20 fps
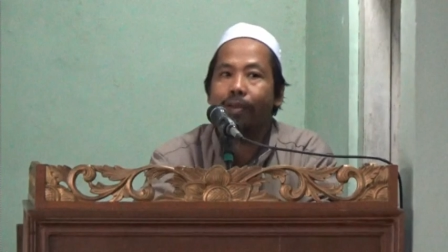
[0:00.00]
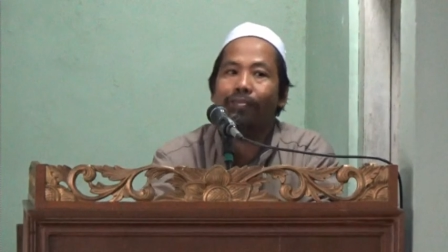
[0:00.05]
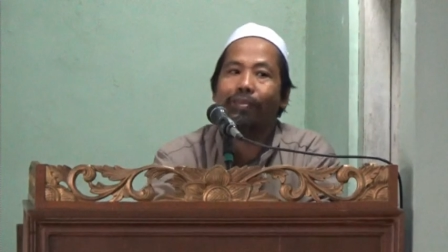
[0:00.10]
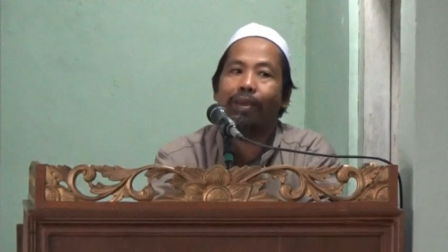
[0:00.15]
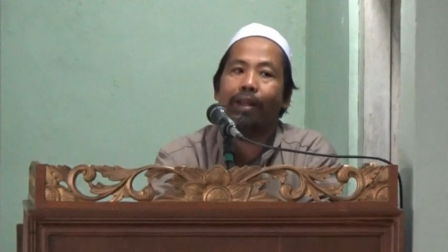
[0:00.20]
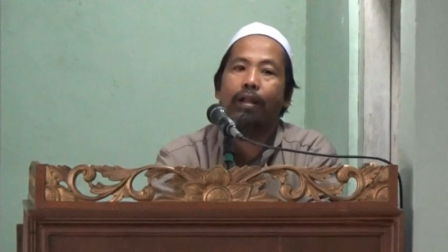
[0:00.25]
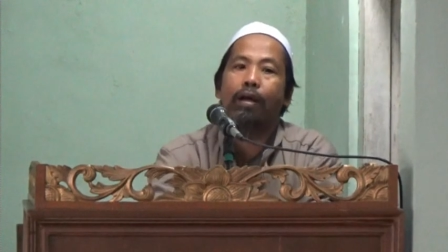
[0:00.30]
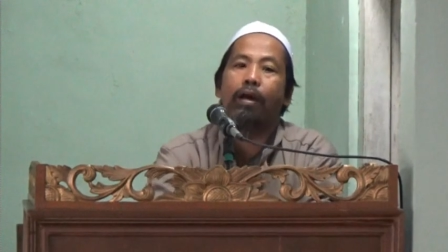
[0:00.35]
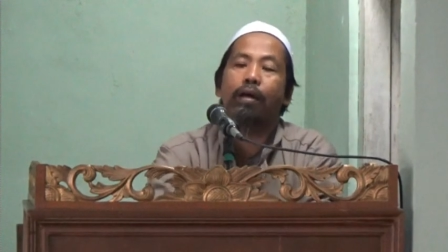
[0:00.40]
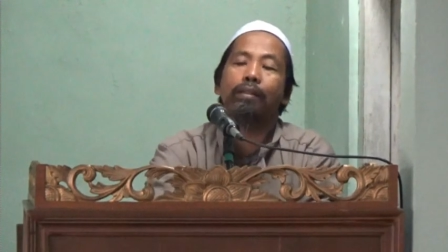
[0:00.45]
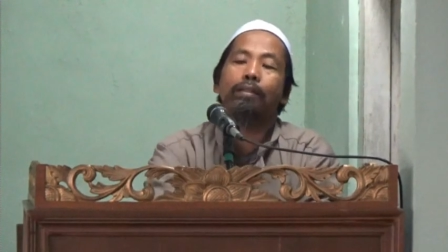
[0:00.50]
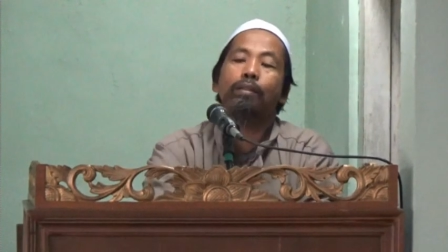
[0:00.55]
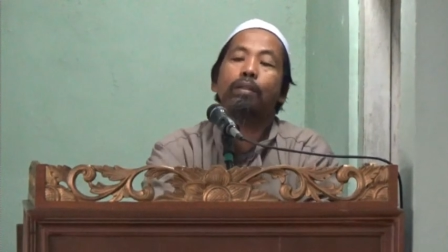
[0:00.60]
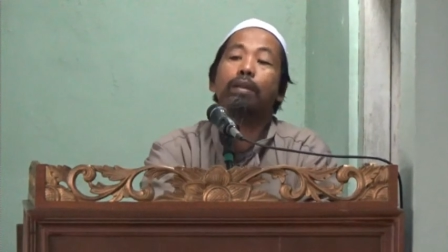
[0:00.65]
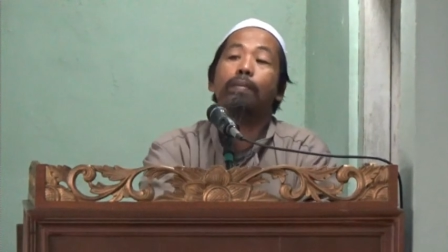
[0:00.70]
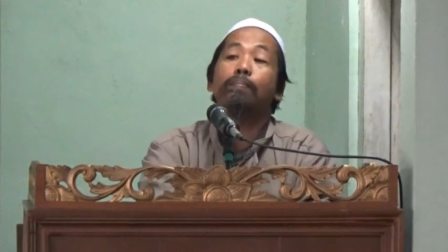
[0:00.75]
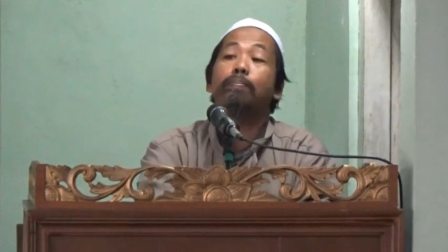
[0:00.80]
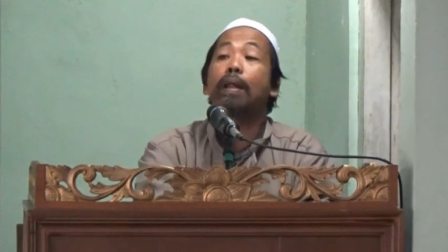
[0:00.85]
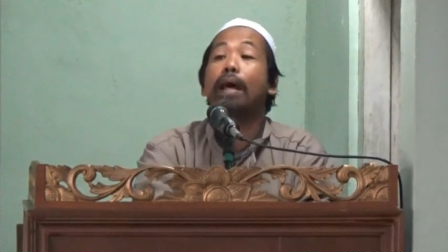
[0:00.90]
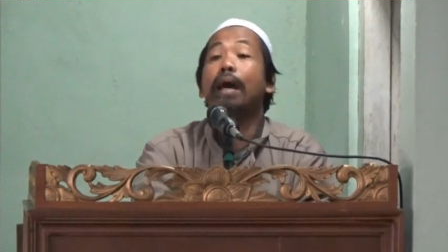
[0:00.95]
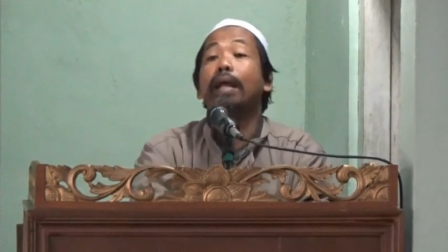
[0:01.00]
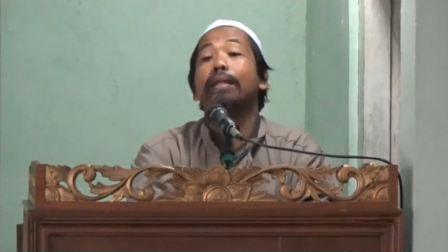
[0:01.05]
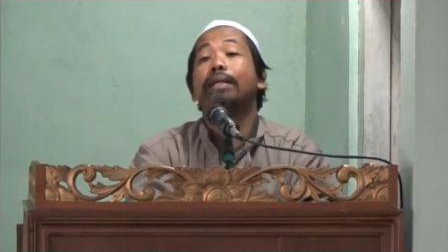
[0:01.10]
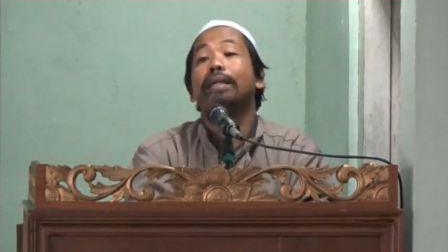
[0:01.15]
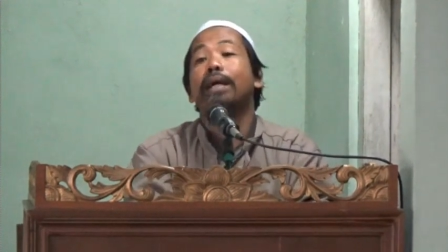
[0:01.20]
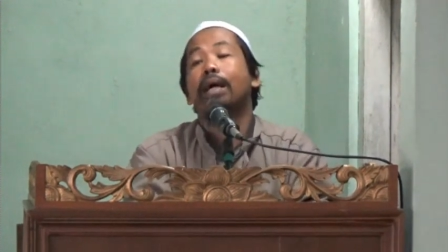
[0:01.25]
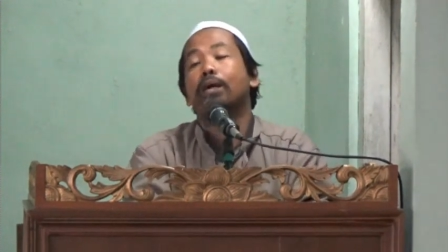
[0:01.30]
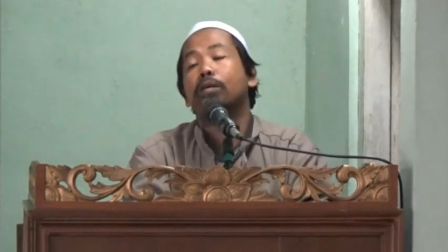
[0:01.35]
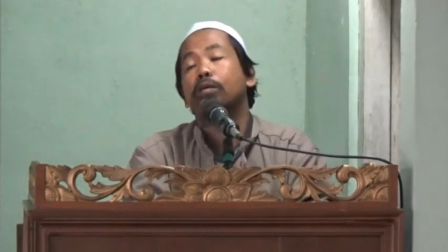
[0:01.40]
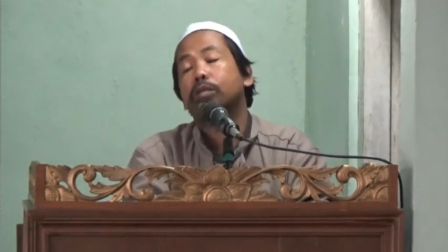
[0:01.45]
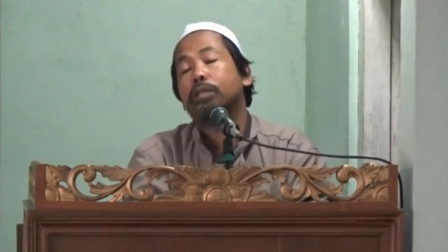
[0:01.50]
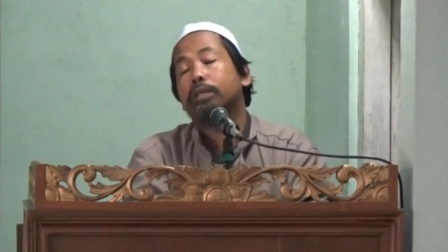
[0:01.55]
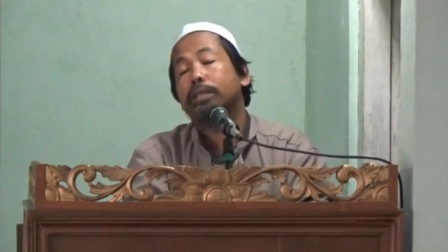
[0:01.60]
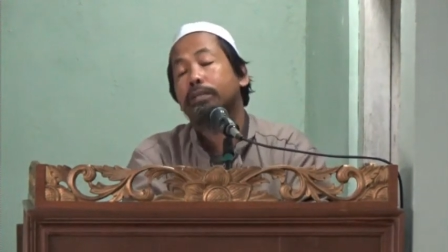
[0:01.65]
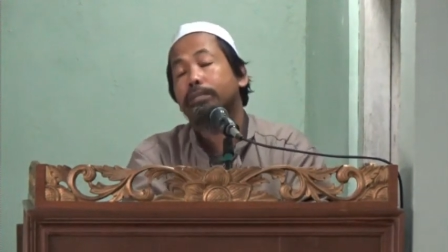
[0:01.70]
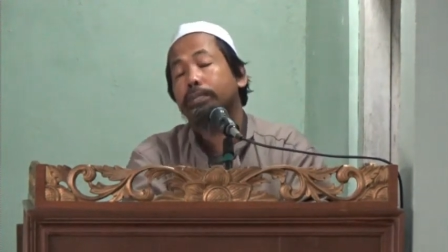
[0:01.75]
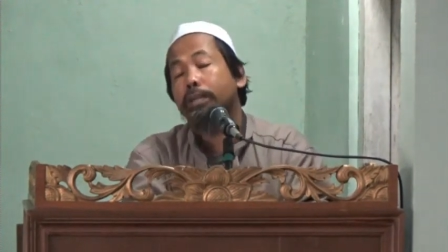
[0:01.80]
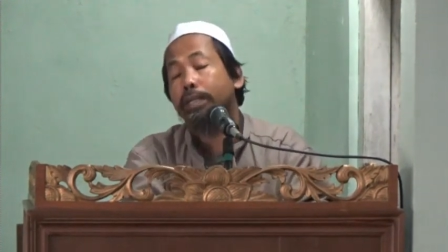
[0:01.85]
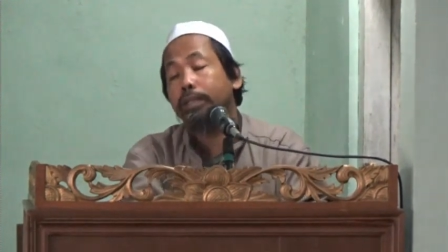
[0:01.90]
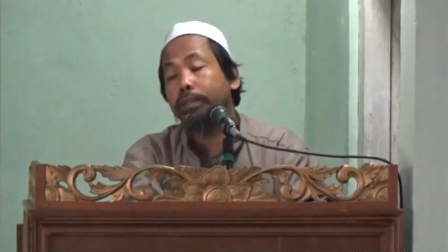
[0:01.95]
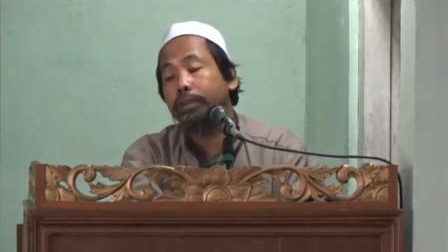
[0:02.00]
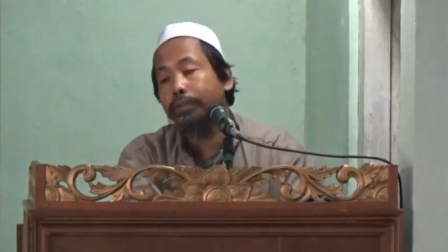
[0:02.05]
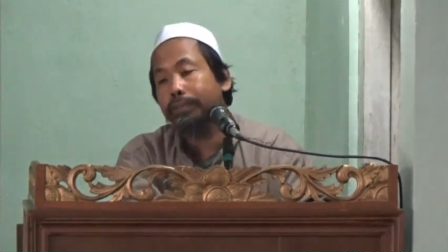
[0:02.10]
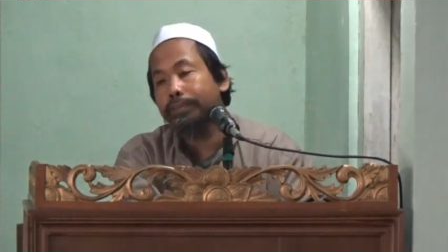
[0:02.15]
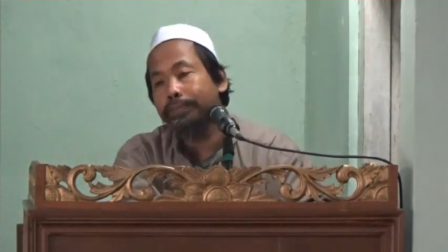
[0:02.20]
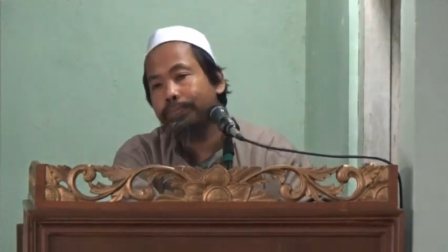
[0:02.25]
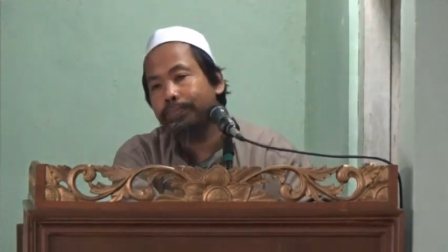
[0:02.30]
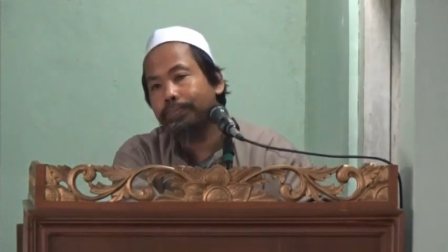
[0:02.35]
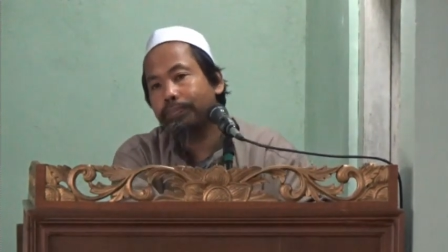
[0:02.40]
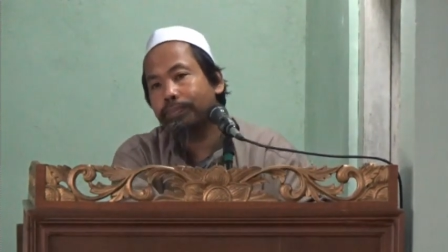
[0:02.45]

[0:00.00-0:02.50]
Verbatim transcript: Fir'aun itu berani ngaku begitu.